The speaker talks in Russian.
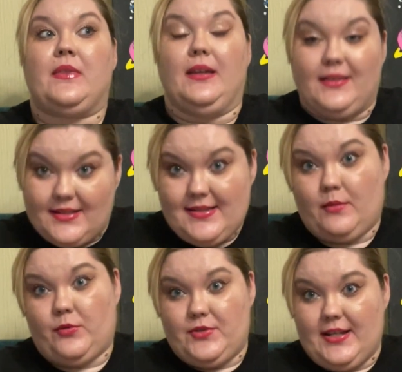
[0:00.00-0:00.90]
И на
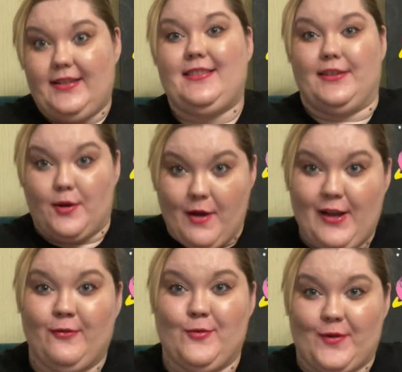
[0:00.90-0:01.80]
самом деле для
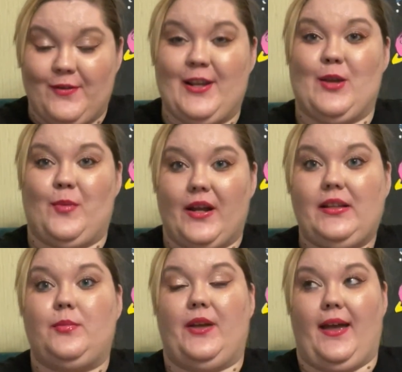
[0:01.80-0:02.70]
нормального управления
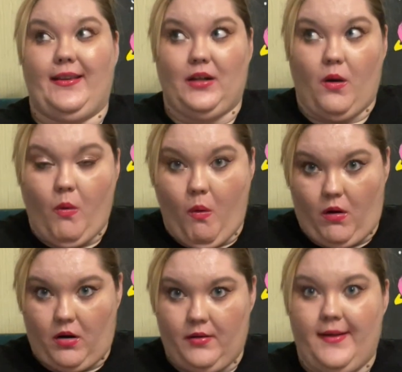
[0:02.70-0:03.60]
проектами это
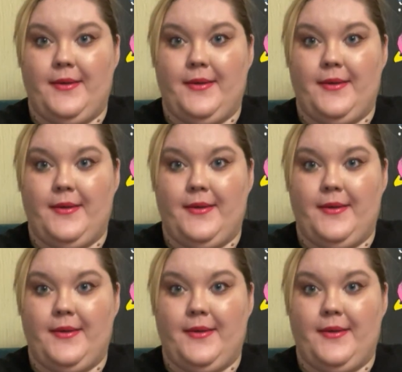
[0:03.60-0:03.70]
ок –